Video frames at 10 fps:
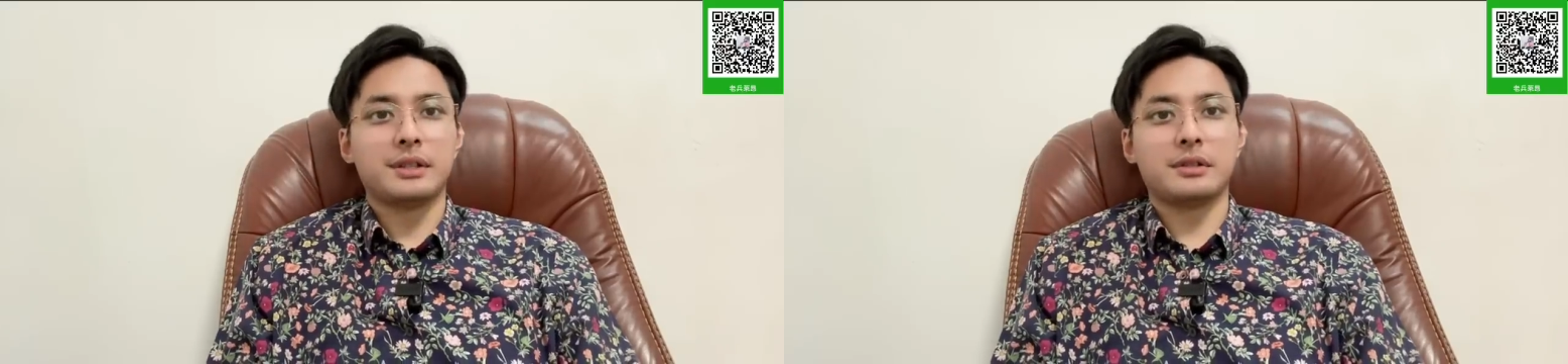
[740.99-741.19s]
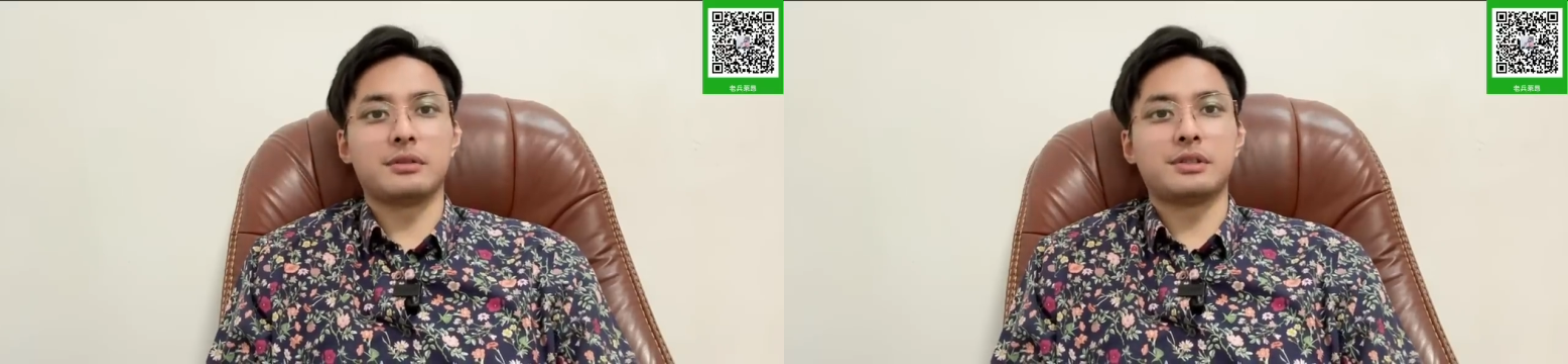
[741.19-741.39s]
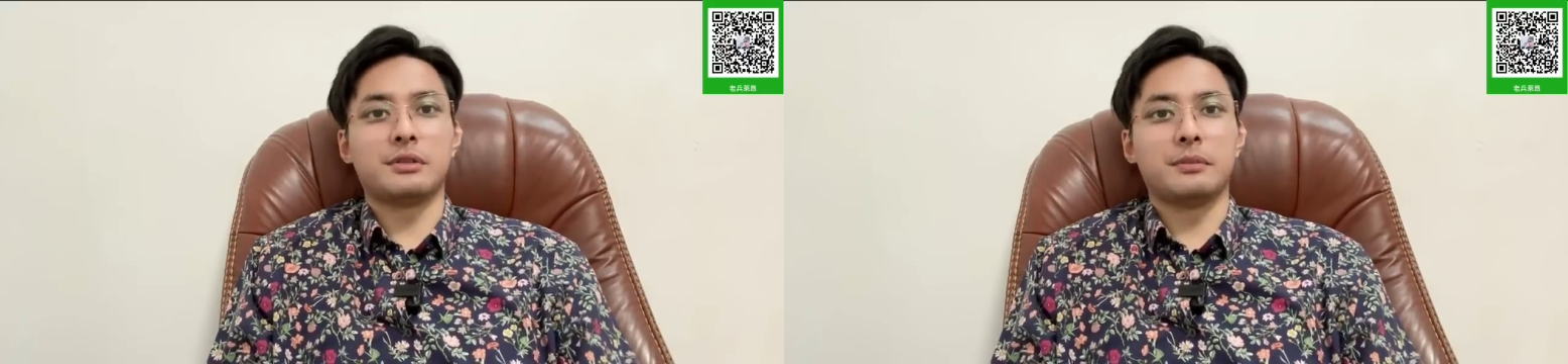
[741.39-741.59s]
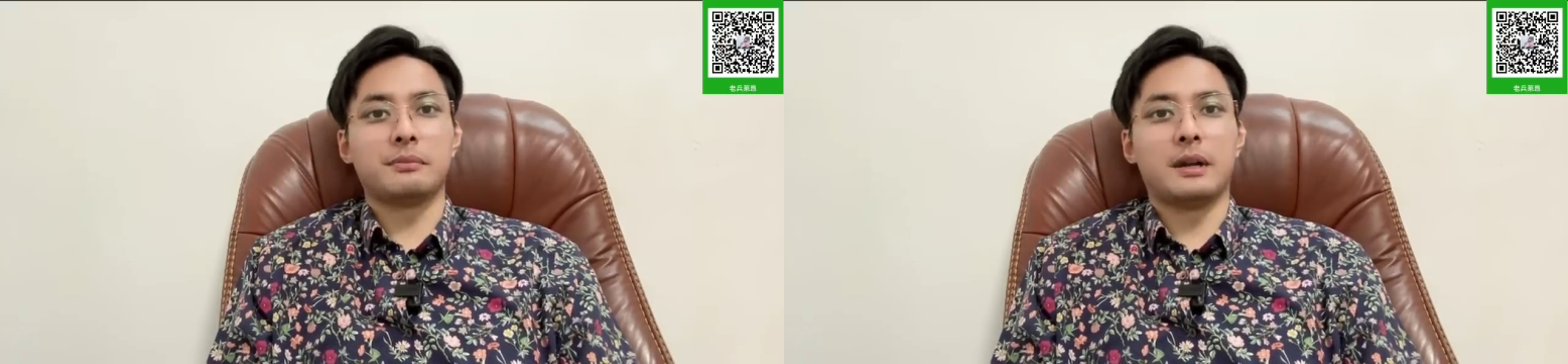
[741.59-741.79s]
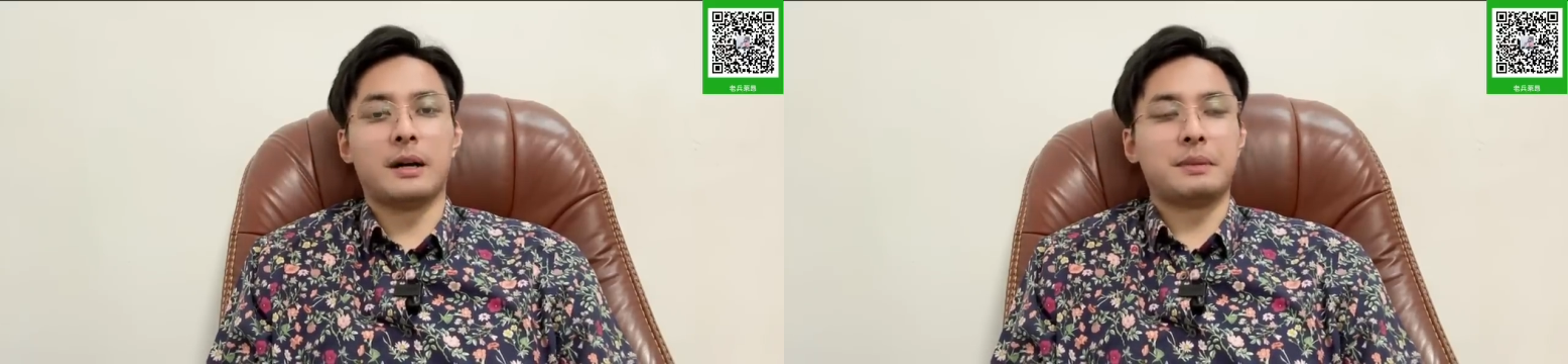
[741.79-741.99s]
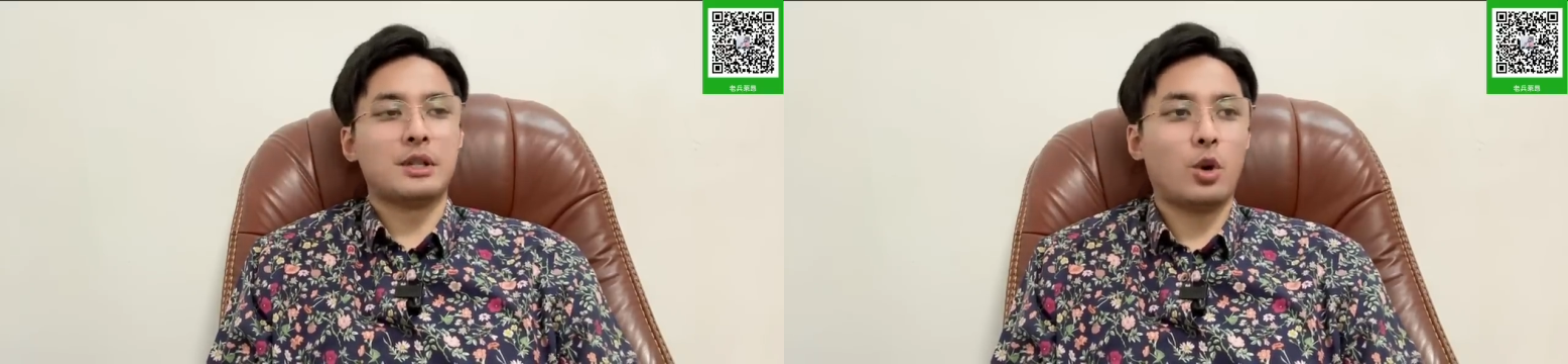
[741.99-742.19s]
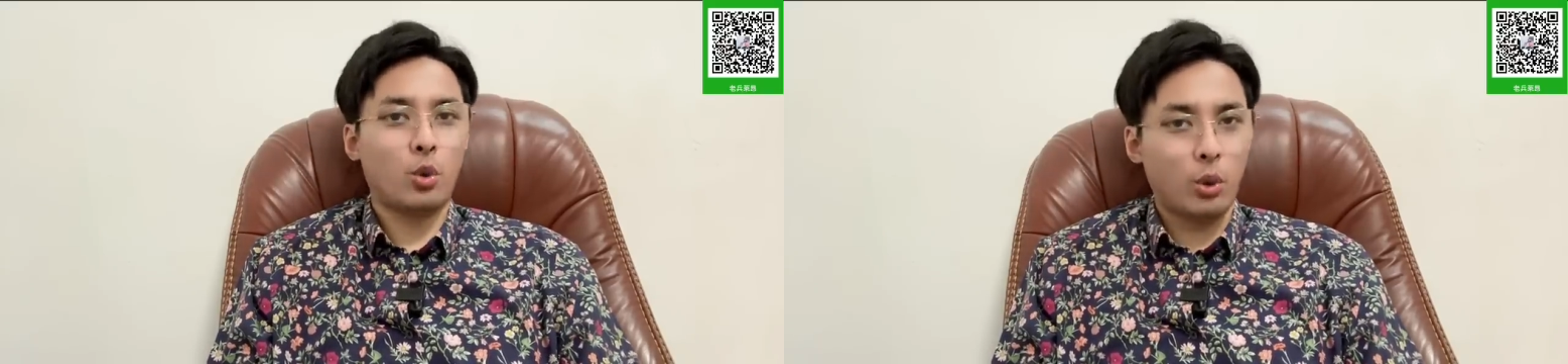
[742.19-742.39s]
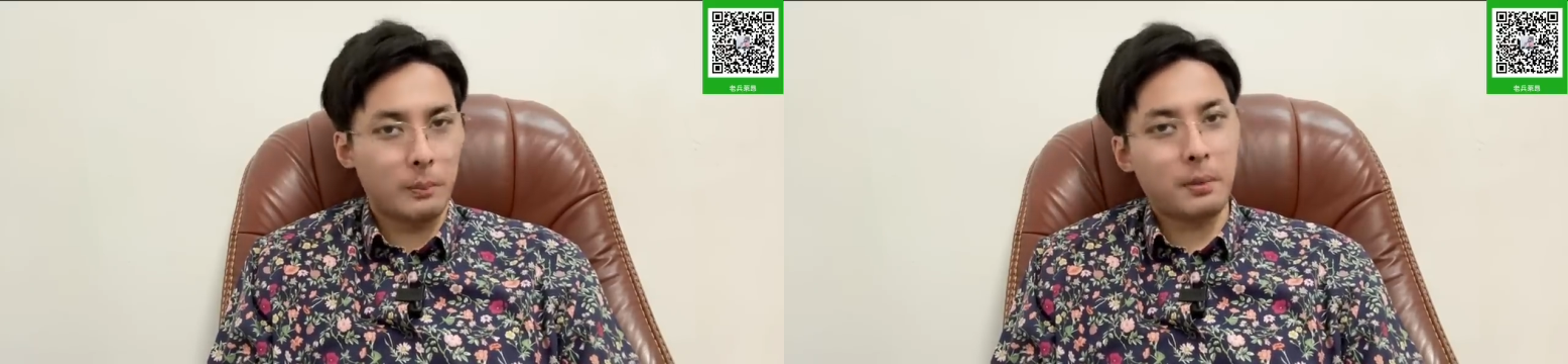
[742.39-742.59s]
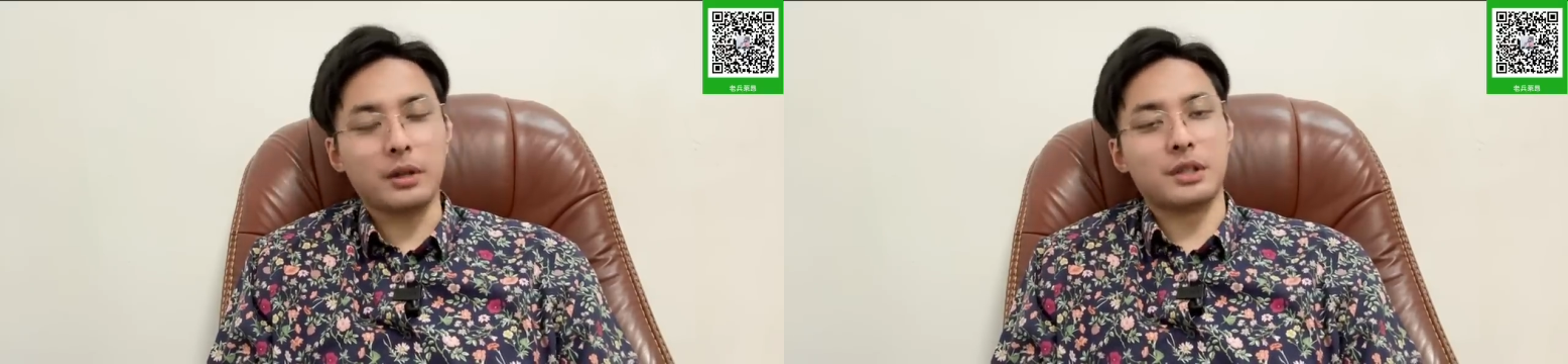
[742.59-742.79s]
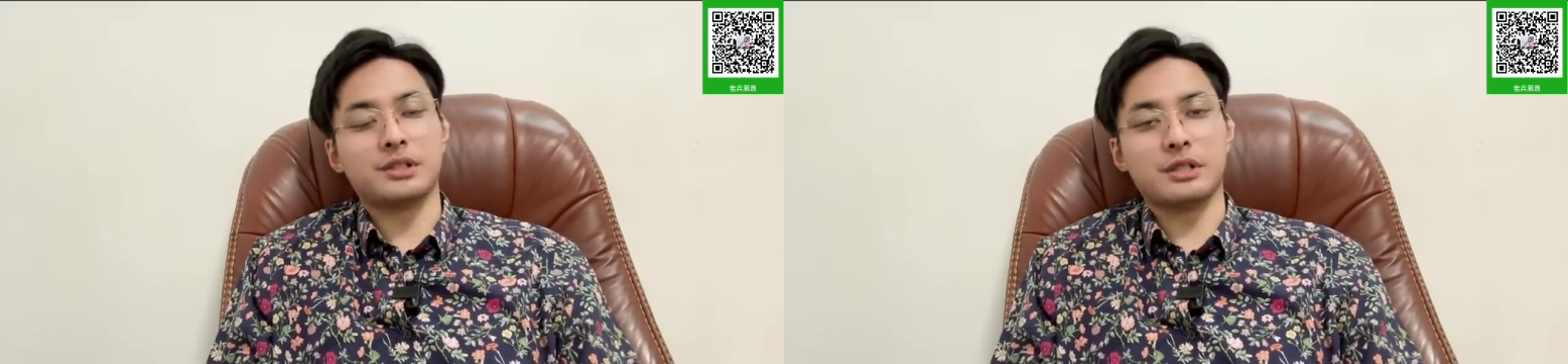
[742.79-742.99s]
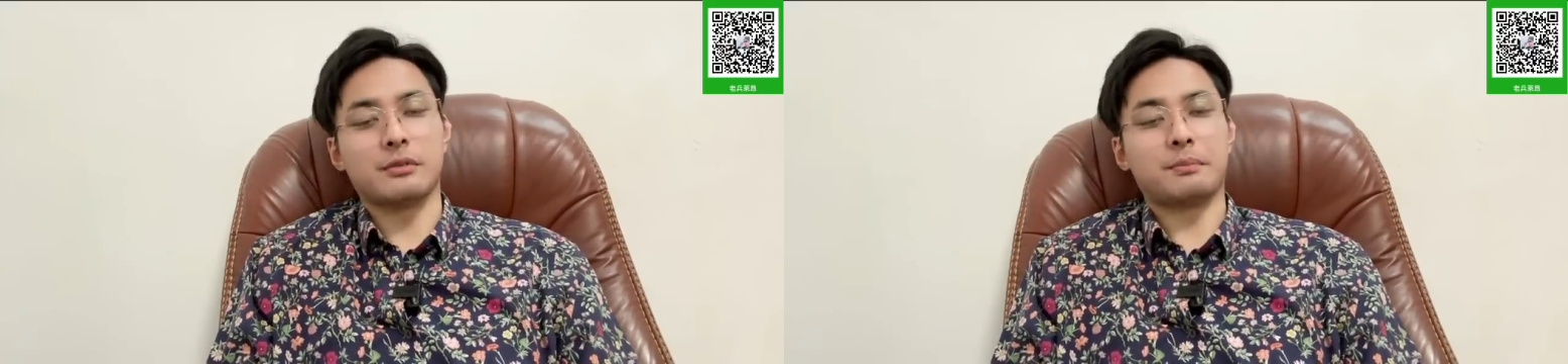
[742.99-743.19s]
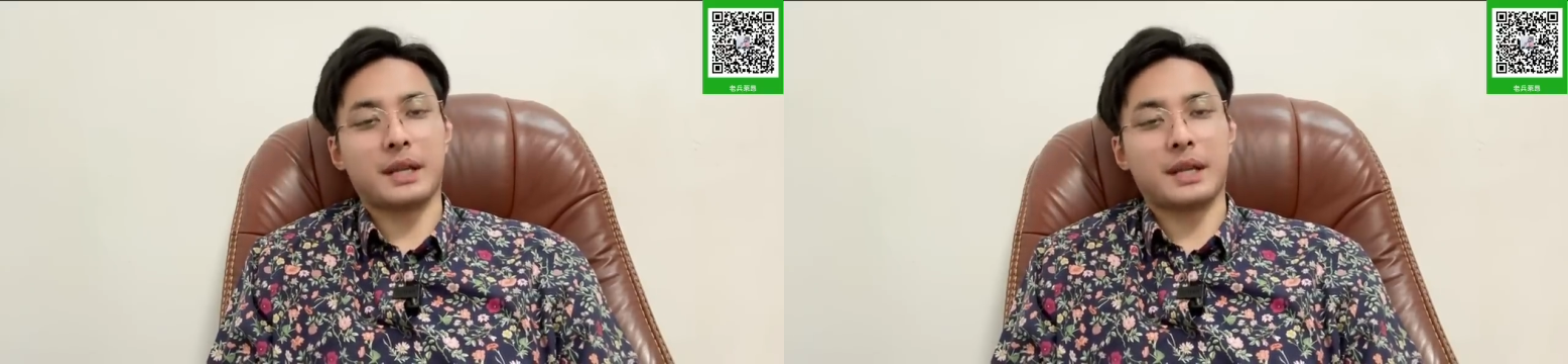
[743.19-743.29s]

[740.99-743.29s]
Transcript: 这种这种啊比较火爆的这种